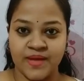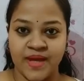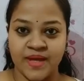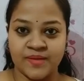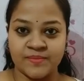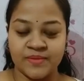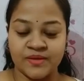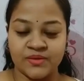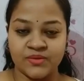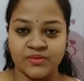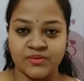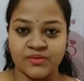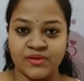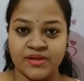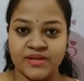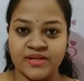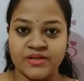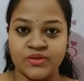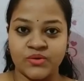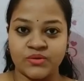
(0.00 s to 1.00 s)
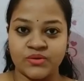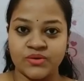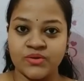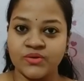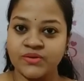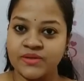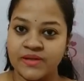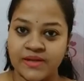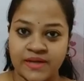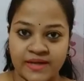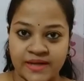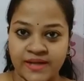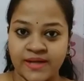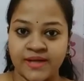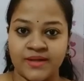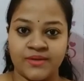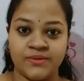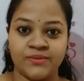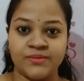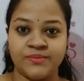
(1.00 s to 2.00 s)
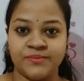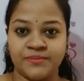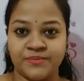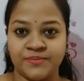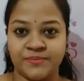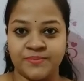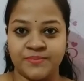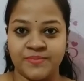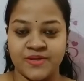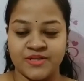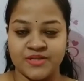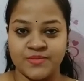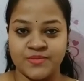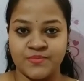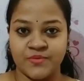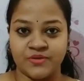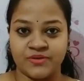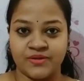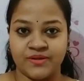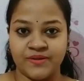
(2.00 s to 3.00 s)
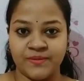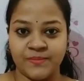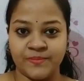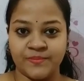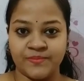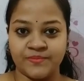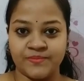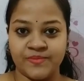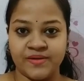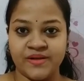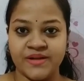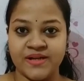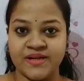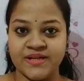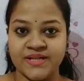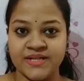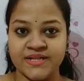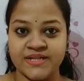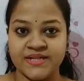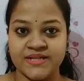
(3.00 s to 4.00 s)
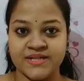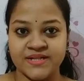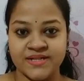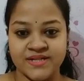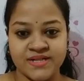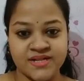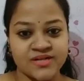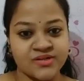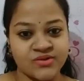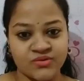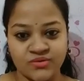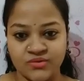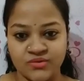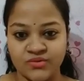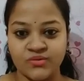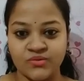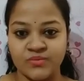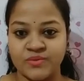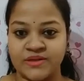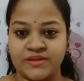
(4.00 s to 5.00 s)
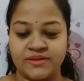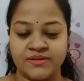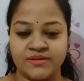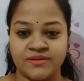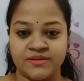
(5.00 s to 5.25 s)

একবার তো কানেক্ট হতে হতে কেটে গেল পথে রিকানেক্ট রিকানেক্ট হলো দুবার